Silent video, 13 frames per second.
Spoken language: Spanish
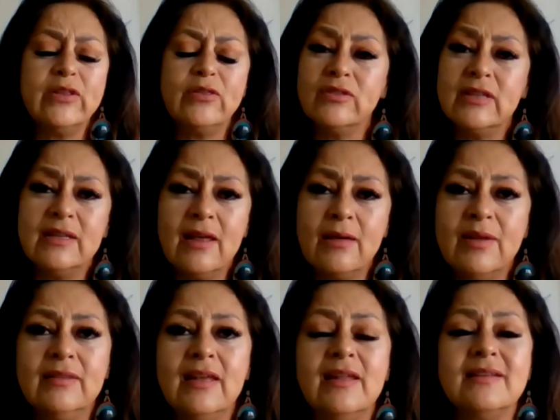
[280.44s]
y dónde
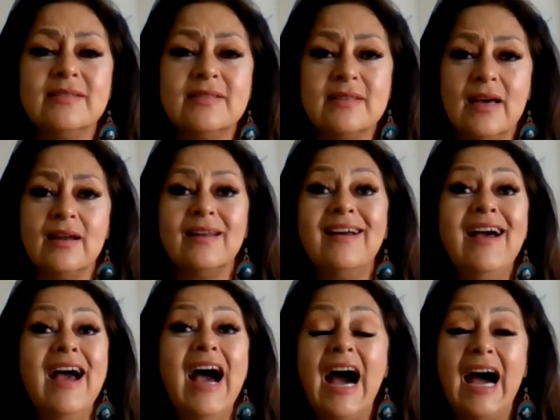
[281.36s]
deben de danzar
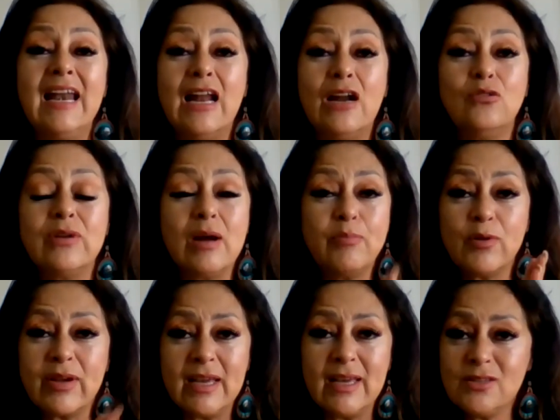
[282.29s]
a la luna,
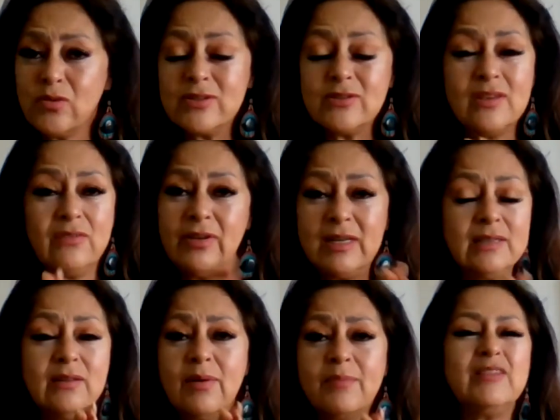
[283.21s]
porque esto es
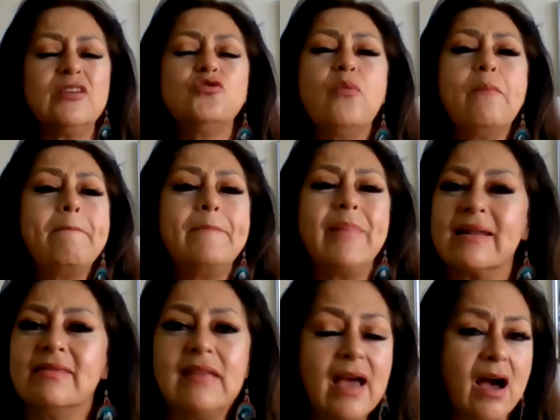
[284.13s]
definitivamente es un
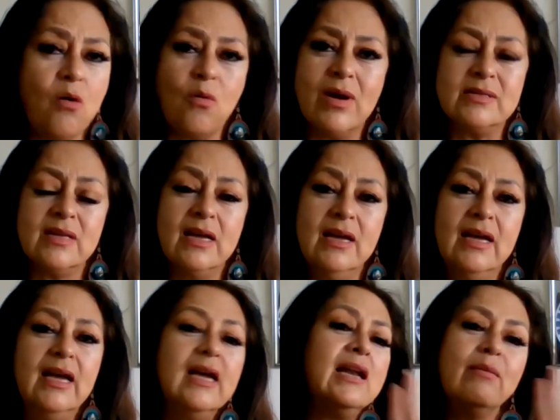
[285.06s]
parteaguas
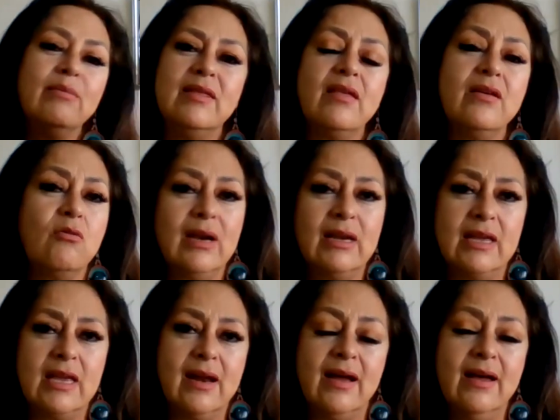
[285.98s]
en la vida de
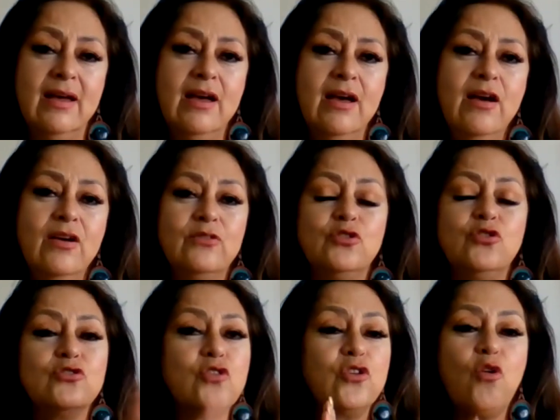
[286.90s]
cualquiera.
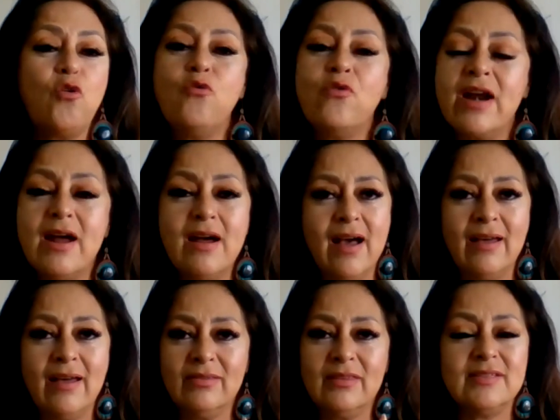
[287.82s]
Yo soy una
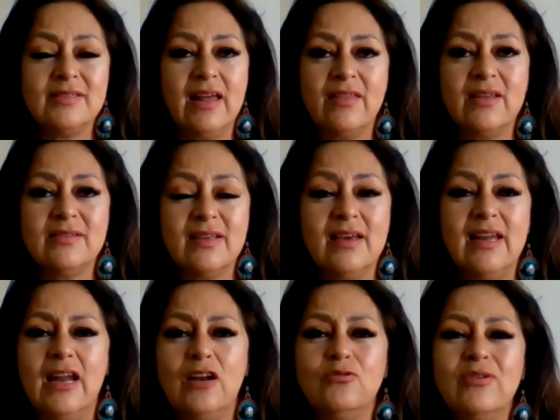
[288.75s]
antes de la danza de
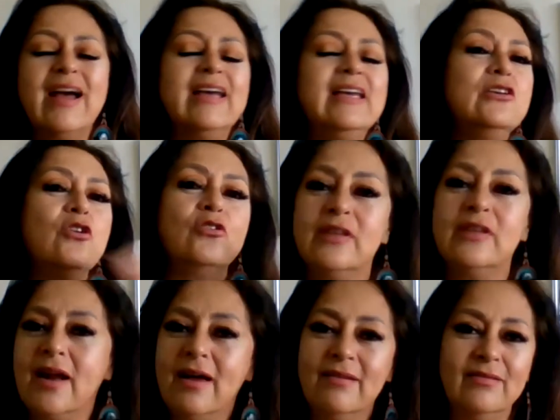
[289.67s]
la luna y
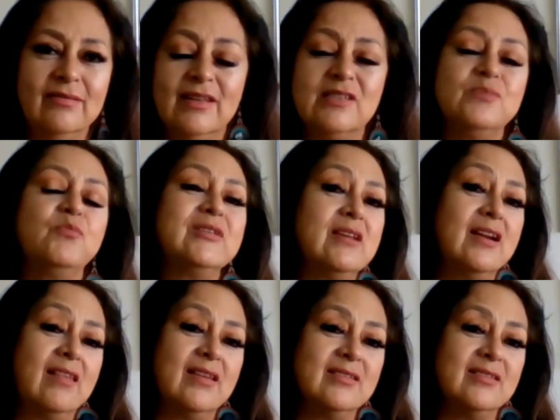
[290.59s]
otra después
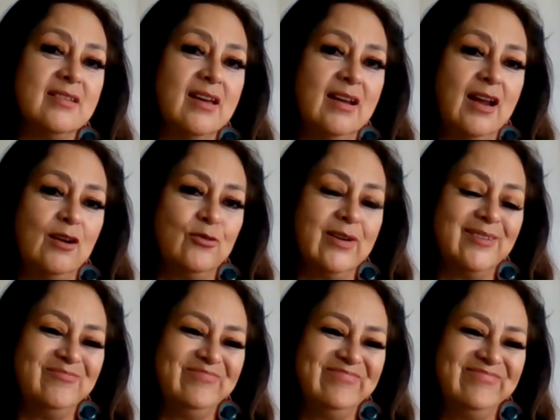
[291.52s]
de la danza de la luna.